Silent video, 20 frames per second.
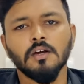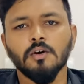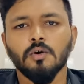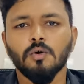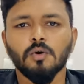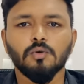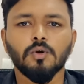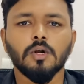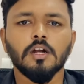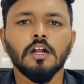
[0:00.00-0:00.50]

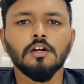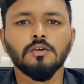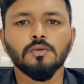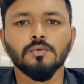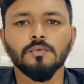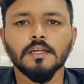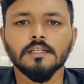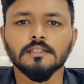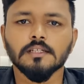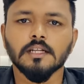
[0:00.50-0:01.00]
ஒரு ஒன் ஆர் டூ
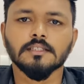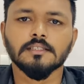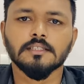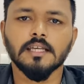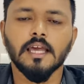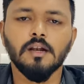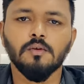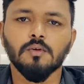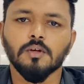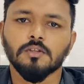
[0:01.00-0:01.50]
வீக்ஸில்
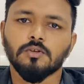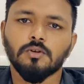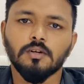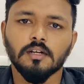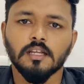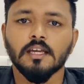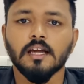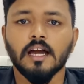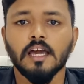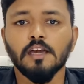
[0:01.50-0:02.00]
சேல் வந்துடும்
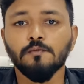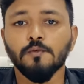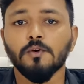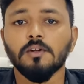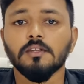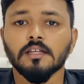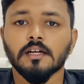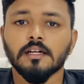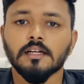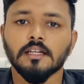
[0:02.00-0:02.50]
நீங்கள்
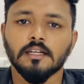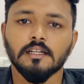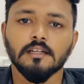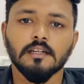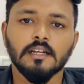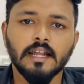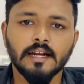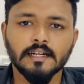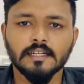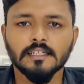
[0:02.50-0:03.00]
ஐஃபோன்
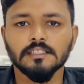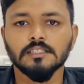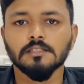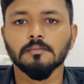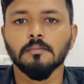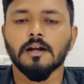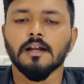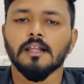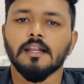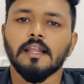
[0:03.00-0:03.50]
தேர்ட்டின் லேட்டஸ்ட்
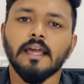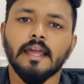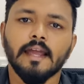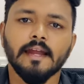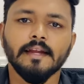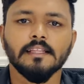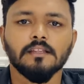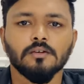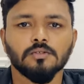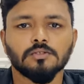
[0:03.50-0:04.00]
மாடலே
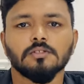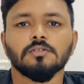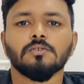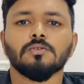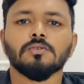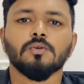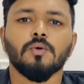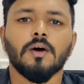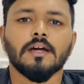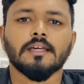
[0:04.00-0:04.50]
எயிட்டி தௌசண்ட்
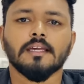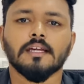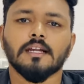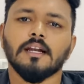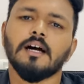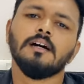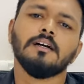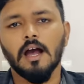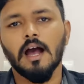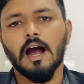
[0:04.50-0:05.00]
கொடுத்து
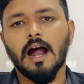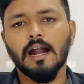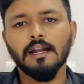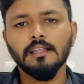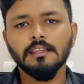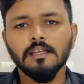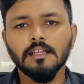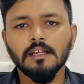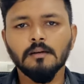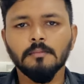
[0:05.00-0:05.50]
வாங்கிக்கலாம்
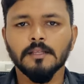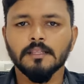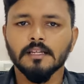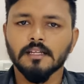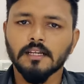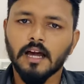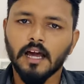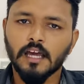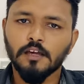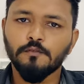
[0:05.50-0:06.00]
அடுத்ததாக
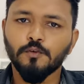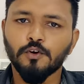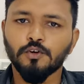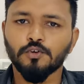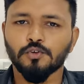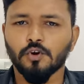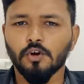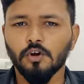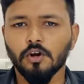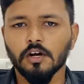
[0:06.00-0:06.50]
பார்த்தீங்கன்னா ஐஃபோன்
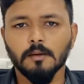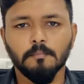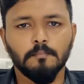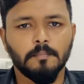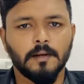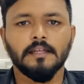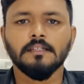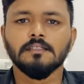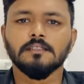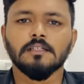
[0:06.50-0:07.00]
டுவெல்லோட
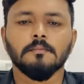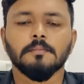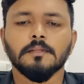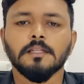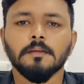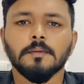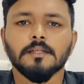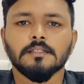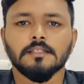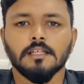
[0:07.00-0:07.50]
ப்ரைஸ் ட்ராப்
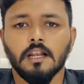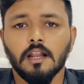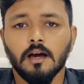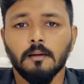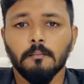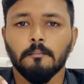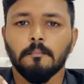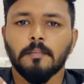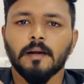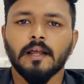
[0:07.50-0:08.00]
பற்றி
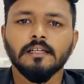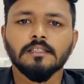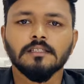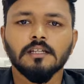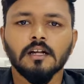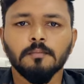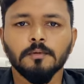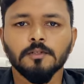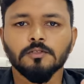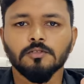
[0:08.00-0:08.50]
பேசிடலாம் ப்ரைஸ்
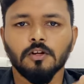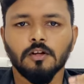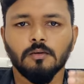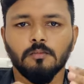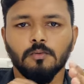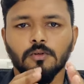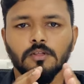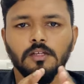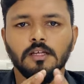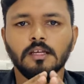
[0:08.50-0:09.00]
ட்ராப்னு
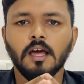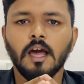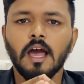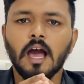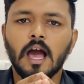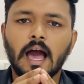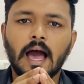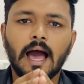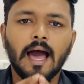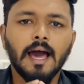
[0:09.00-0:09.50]
சொல்லும் போது
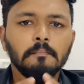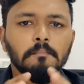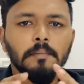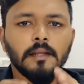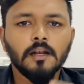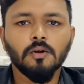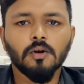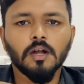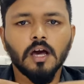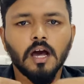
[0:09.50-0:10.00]

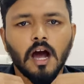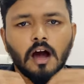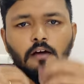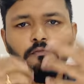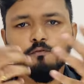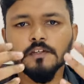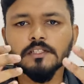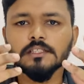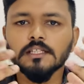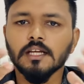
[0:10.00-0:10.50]
ஆப்பிளோட
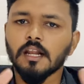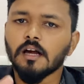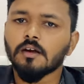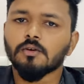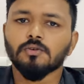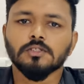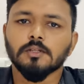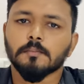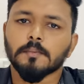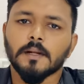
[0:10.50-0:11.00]
அஃபிஷியலாக
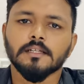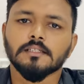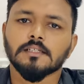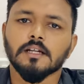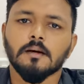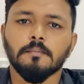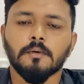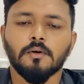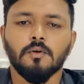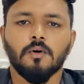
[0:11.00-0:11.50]
கொஞ்சம் ப்ரைஸ்
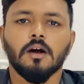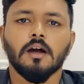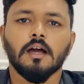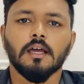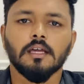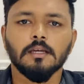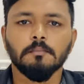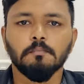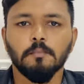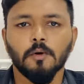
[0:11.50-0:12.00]
ட்ராப் பண்ணுவாங்க
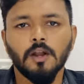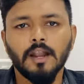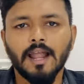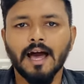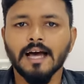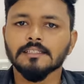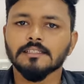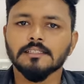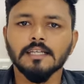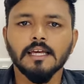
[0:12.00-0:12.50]
இப்போ
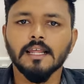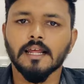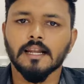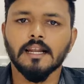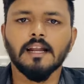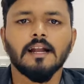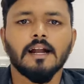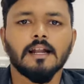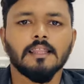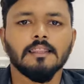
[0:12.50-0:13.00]
லாஸ்ட் இயர்
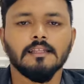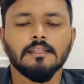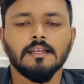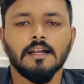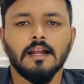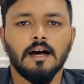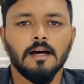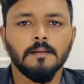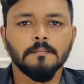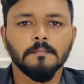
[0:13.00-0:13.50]
என்ன நடந்ததுன்னா